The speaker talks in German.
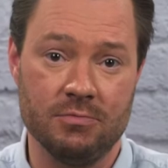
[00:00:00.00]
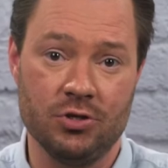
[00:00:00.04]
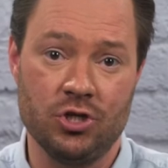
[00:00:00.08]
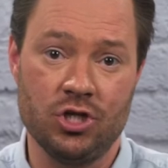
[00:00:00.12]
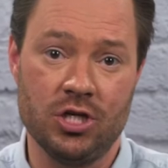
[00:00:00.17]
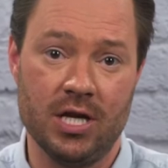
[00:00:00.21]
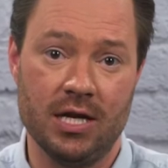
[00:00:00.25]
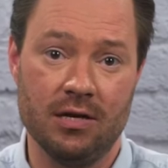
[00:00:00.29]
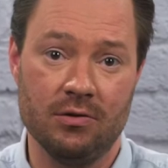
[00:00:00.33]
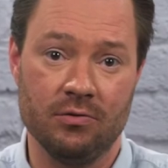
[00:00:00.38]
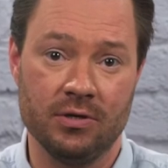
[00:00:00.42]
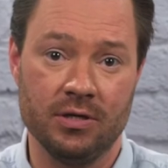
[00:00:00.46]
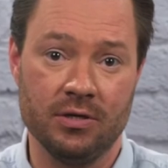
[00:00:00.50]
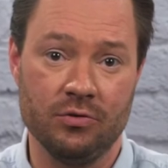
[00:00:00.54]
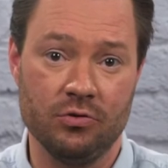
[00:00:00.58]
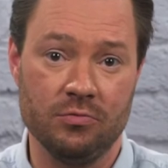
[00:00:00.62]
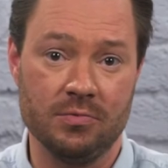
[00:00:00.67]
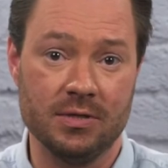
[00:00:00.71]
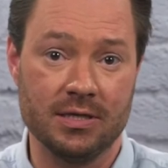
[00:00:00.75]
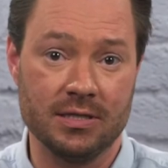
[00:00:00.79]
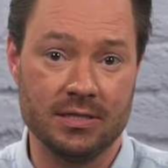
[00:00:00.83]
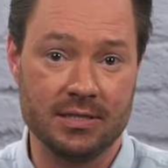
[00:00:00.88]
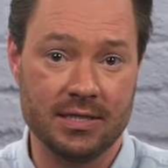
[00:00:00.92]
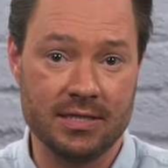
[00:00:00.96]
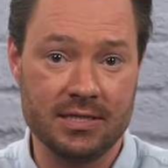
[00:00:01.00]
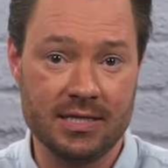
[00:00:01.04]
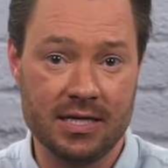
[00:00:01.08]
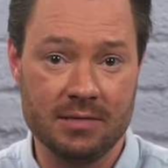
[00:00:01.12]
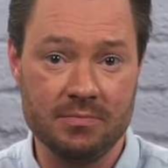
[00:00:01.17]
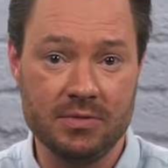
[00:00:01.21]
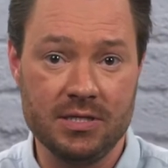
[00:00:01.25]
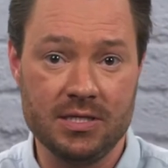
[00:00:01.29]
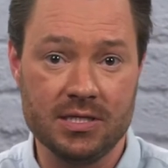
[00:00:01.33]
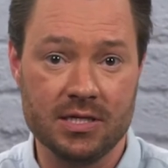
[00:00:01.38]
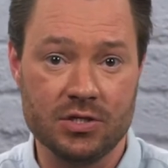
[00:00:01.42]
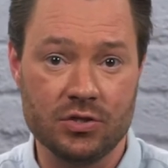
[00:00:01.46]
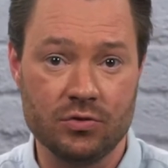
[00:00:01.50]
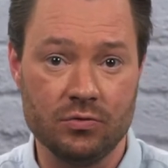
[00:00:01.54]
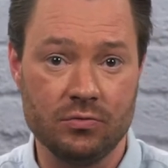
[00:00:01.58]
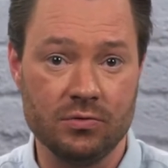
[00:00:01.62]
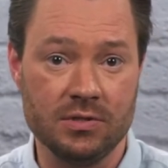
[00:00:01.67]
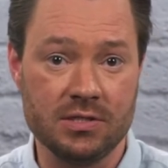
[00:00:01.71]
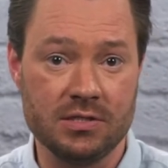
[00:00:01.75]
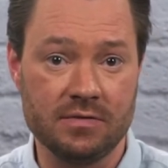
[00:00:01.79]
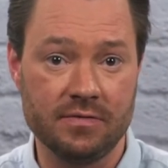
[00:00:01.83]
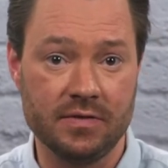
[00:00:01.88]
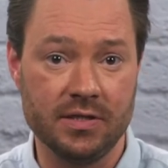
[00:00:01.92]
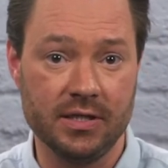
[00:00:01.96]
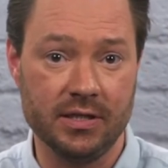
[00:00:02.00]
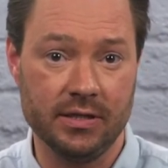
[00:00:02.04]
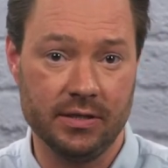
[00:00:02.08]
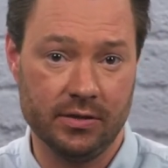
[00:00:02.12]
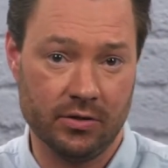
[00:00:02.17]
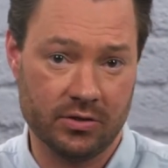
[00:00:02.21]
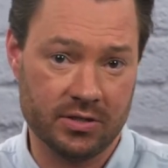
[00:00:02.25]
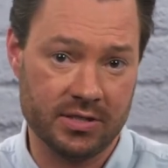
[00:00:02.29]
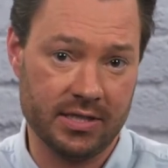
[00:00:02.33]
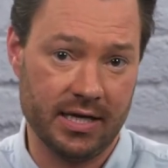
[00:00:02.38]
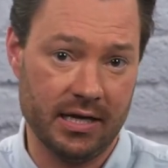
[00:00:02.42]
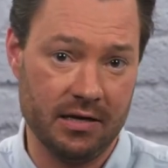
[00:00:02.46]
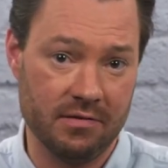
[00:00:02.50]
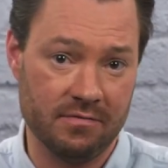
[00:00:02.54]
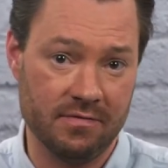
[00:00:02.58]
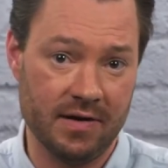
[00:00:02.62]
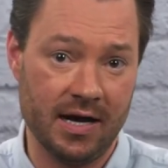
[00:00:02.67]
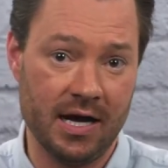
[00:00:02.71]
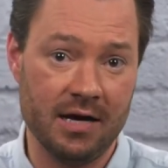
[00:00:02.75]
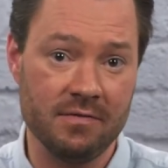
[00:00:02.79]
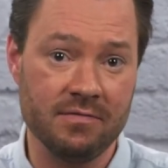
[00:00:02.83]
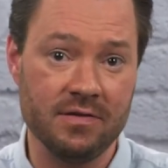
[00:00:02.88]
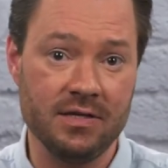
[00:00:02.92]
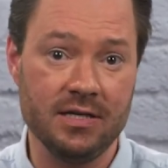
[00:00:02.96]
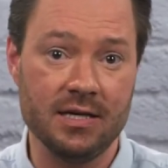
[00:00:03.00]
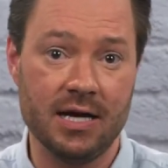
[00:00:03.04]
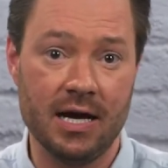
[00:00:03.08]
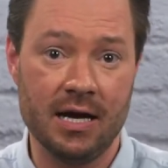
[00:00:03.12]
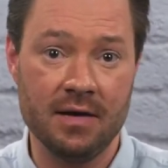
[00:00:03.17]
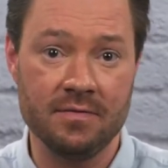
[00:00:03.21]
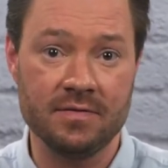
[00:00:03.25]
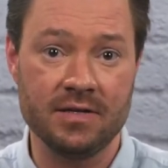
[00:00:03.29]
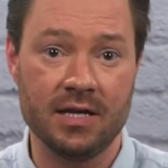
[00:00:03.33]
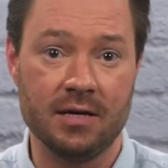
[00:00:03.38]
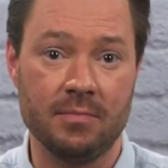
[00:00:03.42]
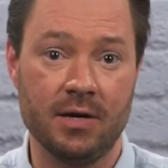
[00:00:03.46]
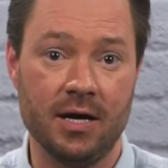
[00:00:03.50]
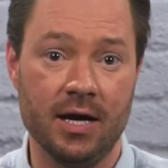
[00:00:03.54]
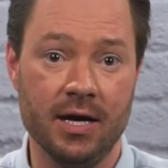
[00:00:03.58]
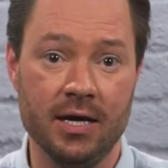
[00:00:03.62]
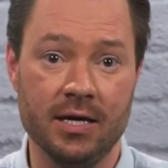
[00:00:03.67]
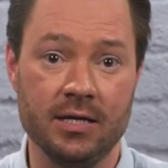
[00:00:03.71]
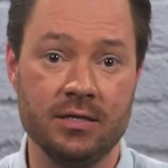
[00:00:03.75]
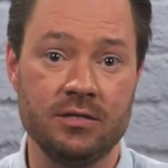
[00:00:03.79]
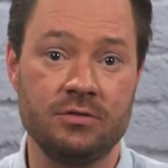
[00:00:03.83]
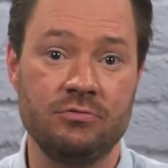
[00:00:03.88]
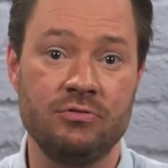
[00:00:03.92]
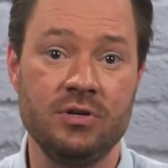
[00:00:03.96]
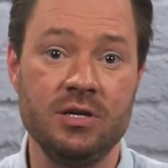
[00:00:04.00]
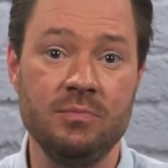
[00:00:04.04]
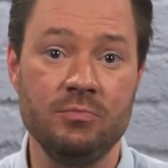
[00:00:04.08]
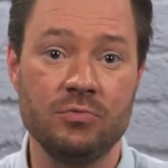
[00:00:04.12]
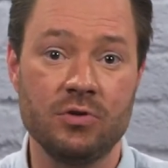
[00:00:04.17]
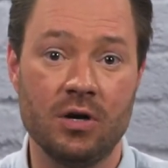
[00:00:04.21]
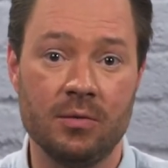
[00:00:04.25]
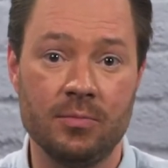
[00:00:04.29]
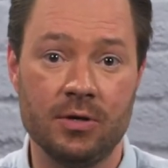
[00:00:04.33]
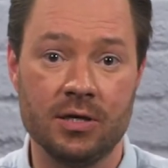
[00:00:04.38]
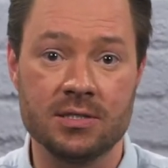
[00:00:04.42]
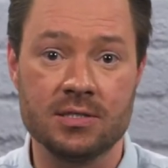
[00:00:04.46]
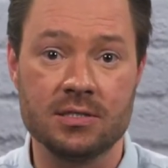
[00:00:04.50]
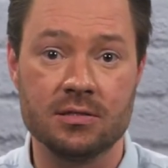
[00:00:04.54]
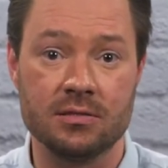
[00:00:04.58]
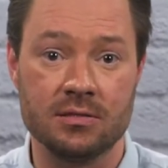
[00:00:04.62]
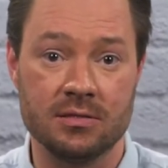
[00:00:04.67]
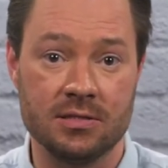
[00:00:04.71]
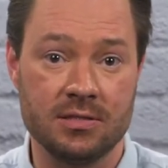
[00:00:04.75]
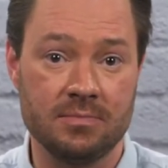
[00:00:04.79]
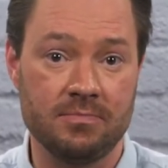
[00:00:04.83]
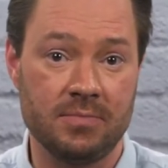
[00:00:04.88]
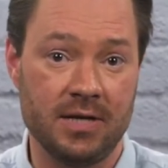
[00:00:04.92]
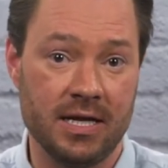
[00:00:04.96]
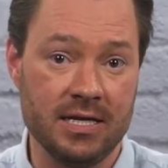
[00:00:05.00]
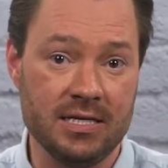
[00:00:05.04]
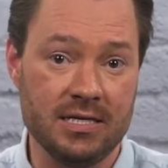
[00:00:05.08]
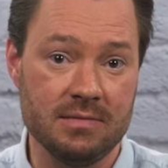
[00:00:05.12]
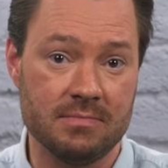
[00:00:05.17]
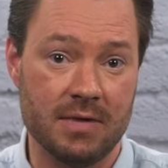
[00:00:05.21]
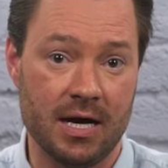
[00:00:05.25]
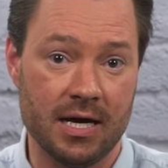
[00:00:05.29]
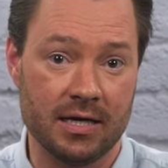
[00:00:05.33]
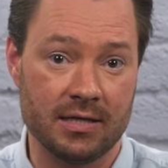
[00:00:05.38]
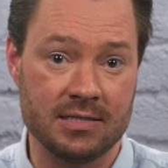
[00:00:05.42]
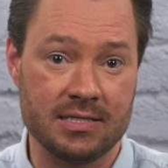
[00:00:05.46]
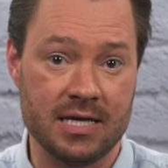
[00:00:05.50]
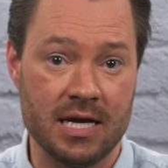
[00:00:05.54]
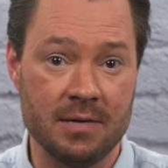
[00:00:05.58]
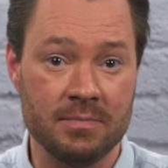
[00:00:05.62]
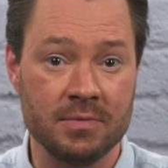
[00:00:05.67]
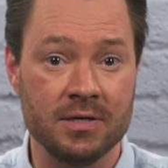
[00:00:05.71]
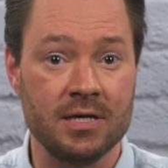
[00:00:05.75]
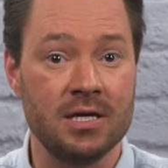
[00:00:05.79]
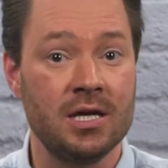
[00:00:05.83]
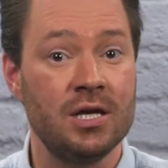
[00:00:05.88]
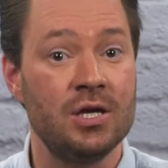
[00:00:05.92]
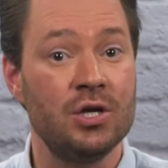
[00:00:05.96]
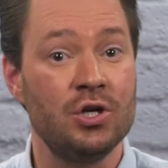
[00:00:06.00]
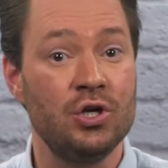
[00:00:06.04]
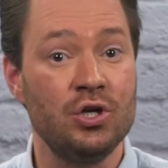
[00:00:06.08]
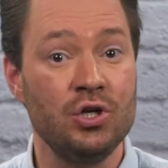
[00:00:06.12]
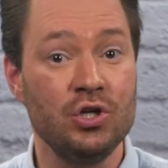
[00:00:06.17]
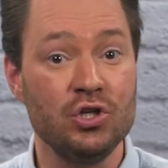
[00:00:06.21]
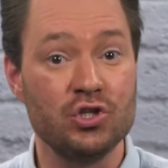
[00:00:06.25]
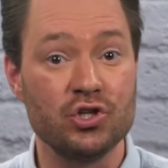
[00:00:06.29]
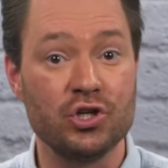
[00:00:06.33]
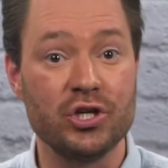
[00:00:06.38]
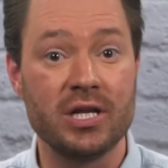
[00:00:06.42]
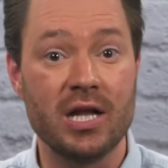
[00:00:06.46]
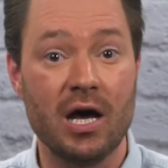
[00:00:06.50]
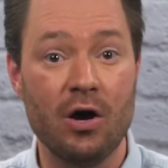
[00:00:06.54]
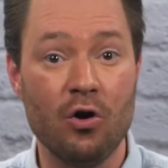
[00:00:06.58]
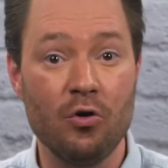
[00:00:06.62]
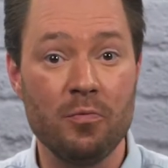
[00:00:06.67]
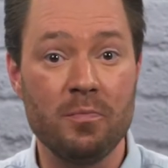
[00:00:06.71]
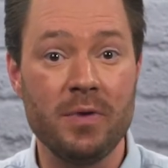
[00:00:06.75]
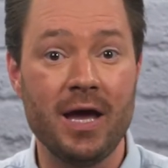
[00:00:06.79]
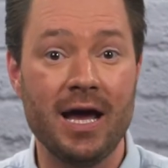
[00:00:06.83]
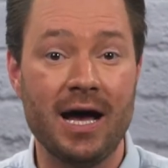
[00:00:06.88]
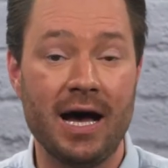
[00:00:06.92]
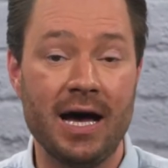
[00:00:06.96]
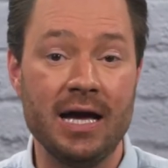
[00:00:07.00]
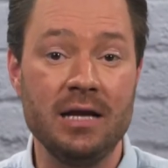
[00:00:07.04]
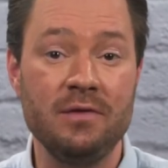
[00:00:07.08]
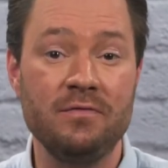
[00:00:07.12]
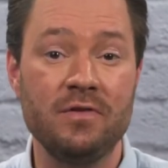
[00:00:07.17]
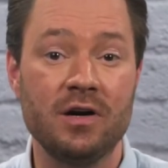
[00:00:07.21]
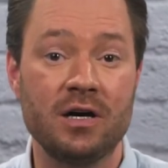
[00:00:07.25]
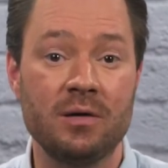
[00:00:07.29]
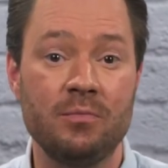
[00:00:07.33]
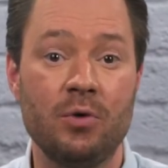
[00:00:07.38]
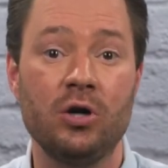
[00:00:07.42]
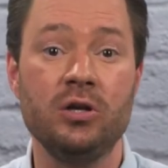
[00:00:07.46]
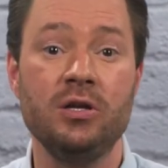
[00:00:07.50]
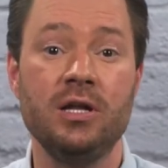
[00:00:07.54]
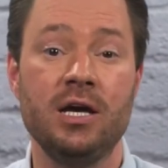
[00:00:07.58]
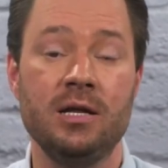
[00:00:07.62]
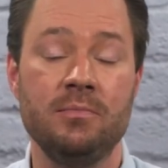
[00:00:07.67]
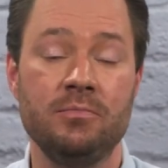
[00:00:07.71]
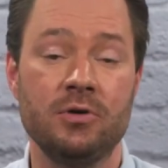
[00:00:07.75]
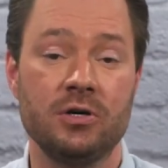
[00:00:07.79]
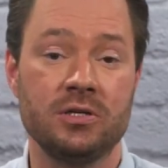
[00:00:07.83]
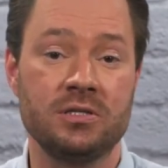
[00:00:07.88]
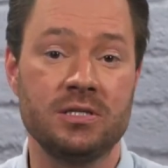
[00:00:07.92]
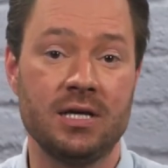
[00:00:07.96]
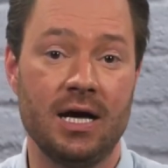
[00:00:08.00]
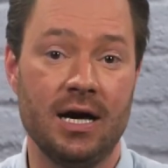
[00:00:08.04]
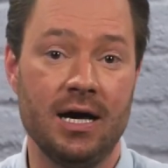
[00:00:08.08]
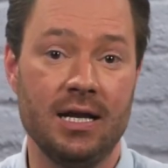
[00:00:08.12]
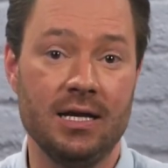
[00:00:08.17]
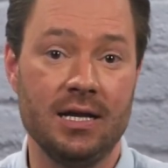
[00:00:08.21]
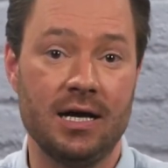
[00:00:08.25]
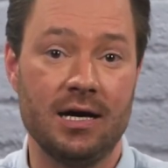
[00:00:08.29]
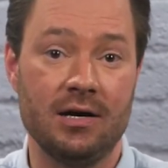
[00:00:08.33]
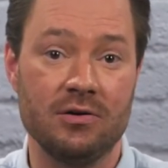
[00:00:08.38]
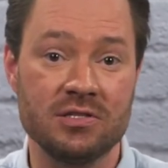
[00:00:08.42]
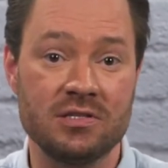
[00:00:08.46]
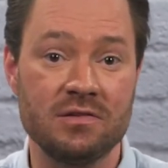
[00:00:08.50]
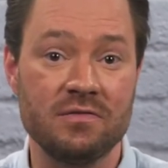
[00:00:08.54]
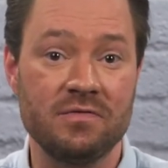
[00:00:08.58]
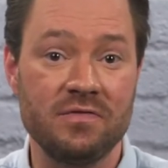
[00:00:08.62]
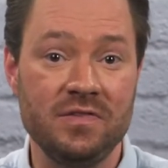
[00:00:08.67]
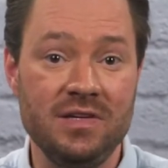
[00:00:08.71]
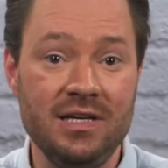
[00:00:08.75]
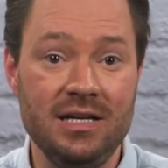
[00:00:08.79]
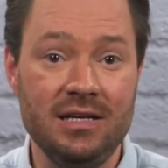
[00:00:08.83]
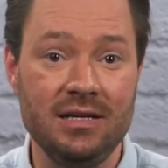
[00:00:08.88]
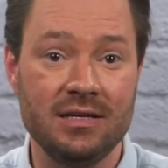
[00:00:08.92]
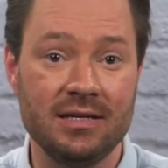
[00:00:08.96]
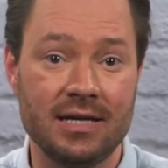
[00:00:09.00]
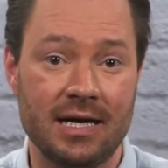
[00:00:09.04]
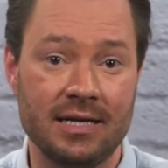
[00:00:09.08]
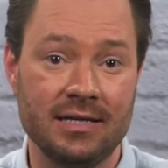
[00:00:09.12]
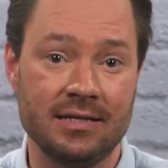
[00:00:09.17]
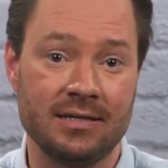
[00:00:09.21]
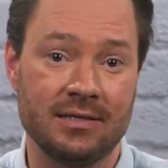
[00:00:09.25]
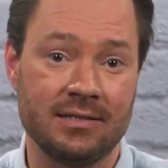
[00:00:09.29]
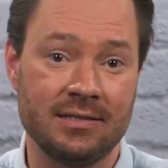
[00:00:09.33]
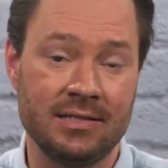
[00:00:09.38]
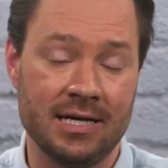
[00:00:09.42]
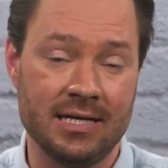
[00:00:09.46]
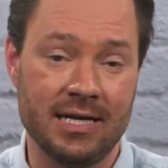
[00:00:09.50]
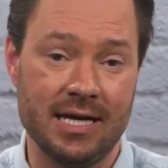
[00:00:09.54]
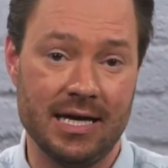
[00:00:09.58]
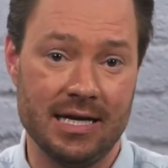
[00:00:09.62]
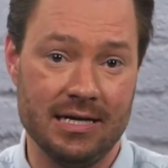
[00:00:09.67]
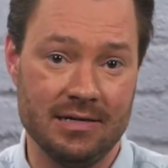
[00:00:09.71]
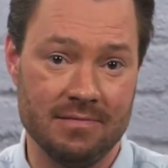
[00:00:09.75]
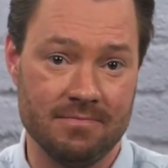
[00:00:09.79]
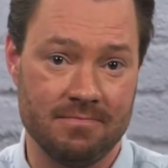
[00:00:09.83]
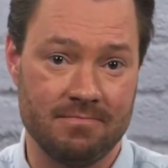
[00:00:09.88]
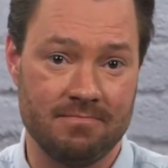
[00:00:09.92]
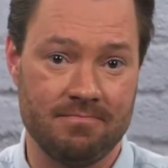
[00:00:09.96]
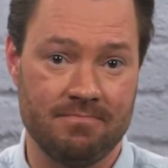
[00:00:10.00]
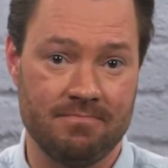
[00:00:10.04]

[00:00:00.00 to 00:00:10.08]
Bestellungen über Drittanbieter-Tools wie JTL Wavi, Afterbuy, Dream Robots und Plenty Markets ab, sondern auch per einfachem Online-Portal aus vielen anderen Kanälen.